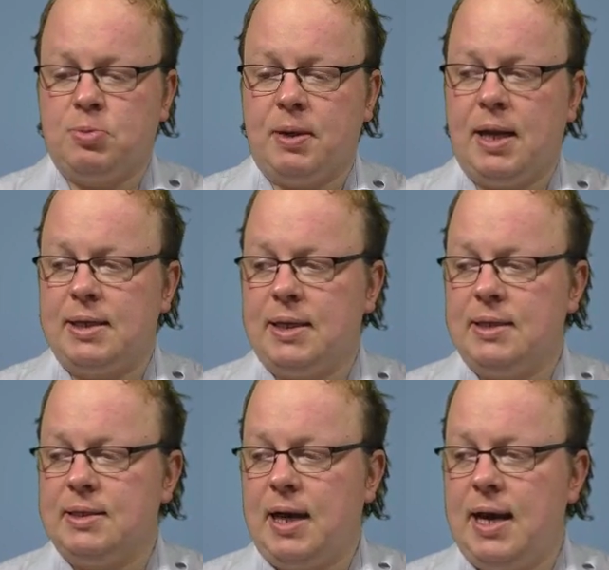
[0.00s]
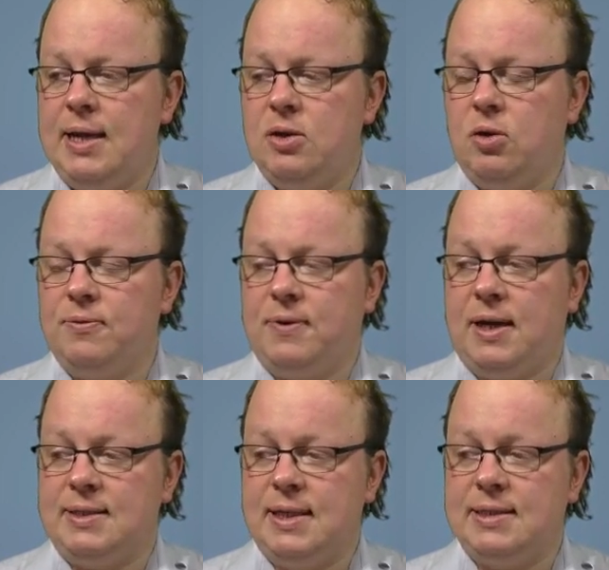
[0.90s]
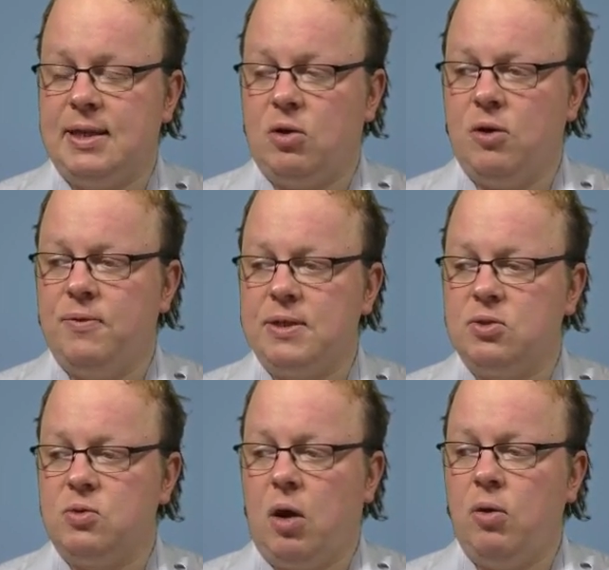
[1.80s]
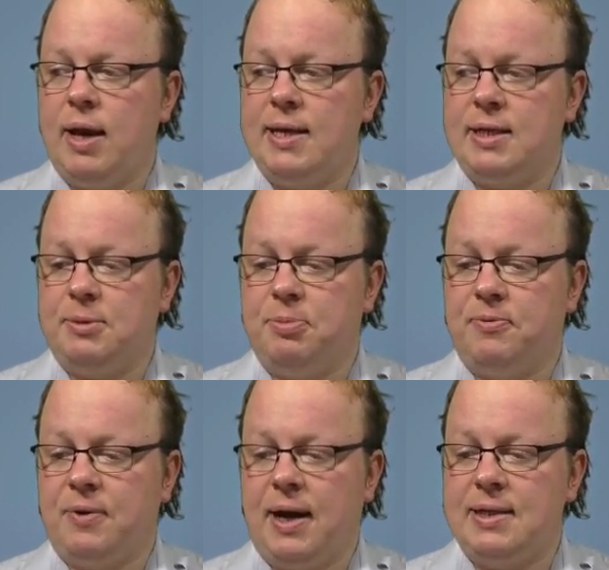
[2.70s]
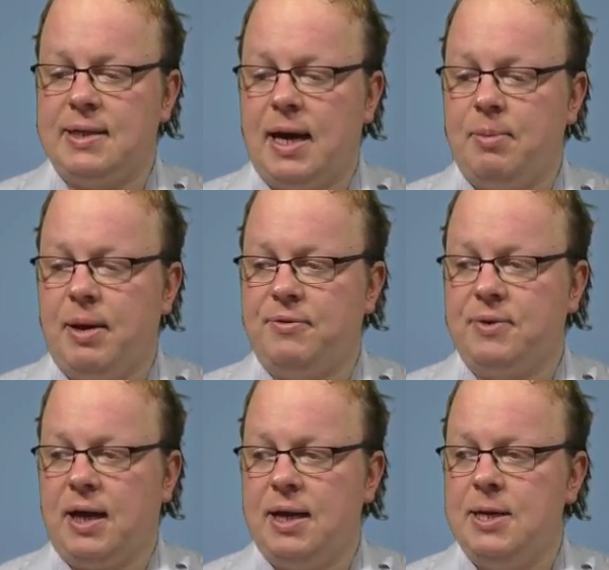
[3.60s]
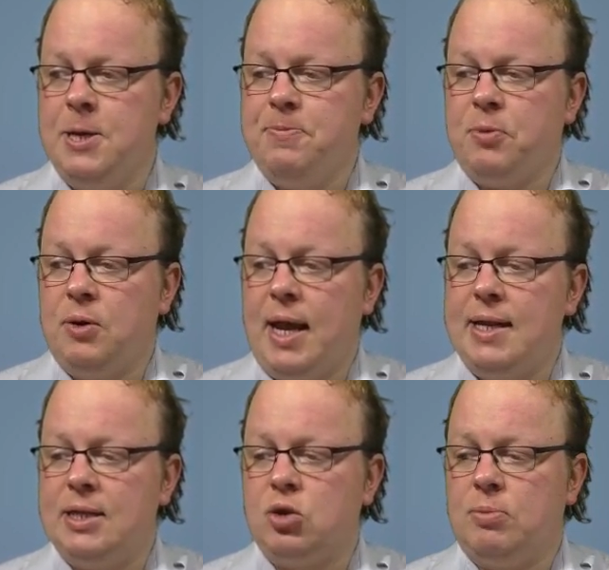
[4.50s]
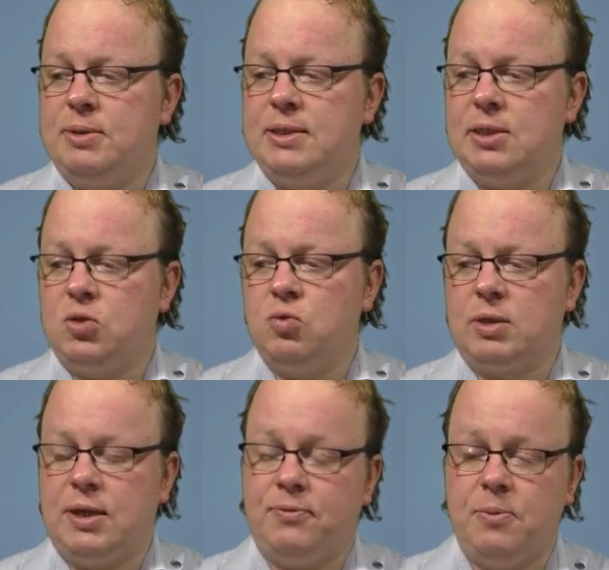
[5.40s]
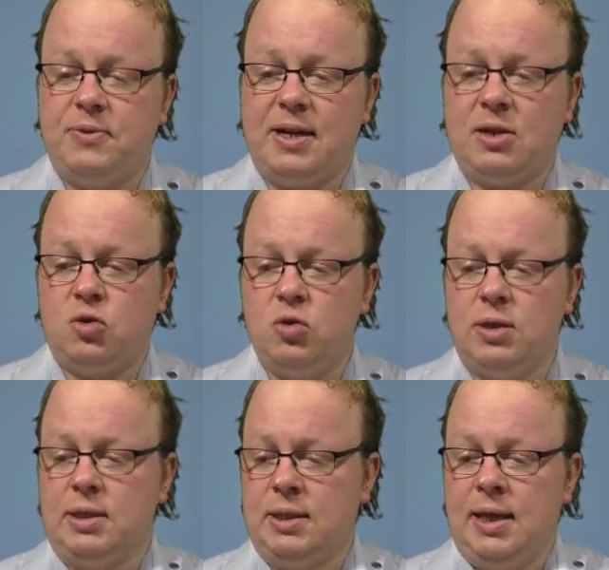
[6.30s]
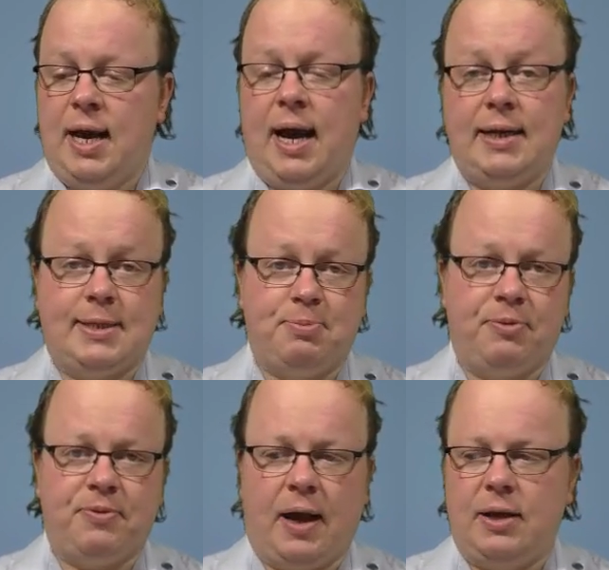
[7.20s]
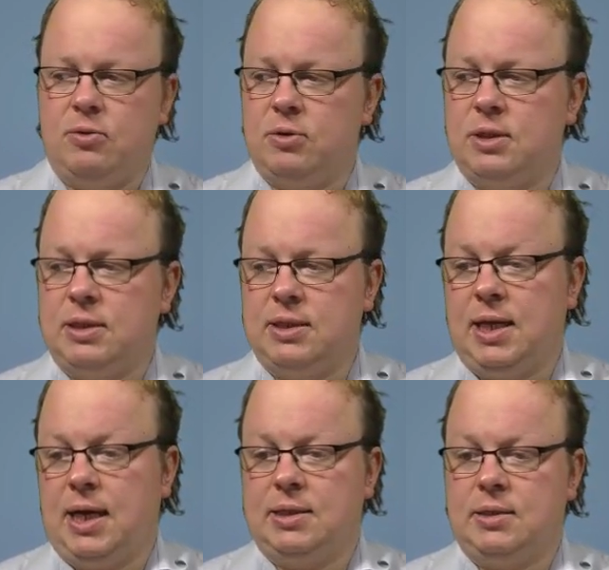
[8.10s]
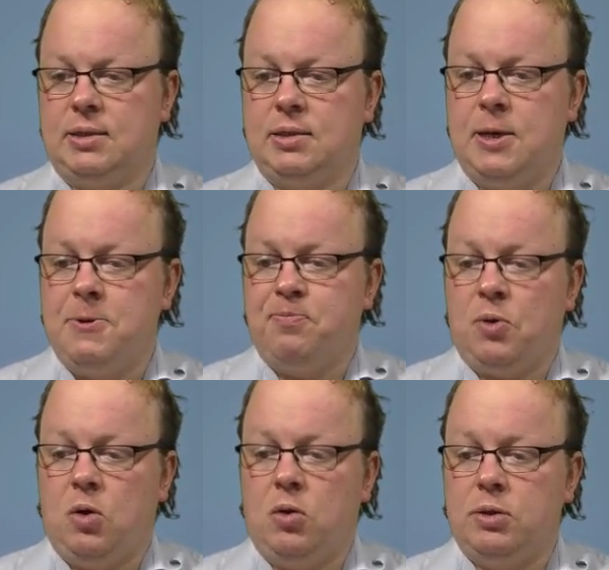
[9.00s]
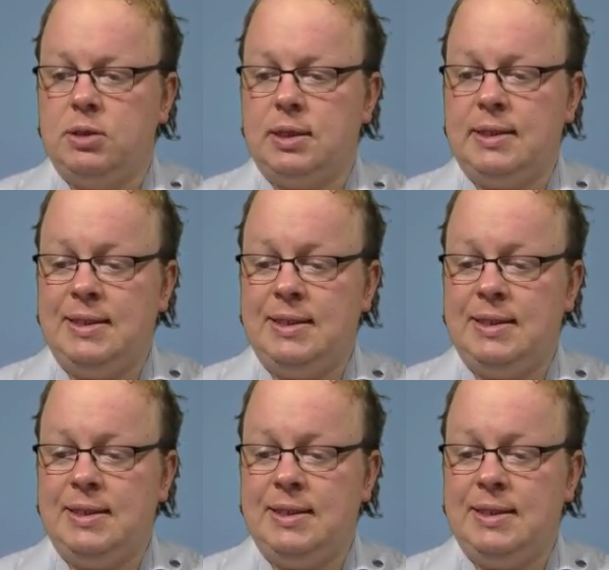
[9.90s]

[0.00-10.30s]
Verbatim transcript: Springer G3, Läufer H6. Der Läufer ist nun auch endlich befreit, Dame F3. Und endlich kommt dieser Zug D5, der natürlich als Befreiung gedacht ist. Und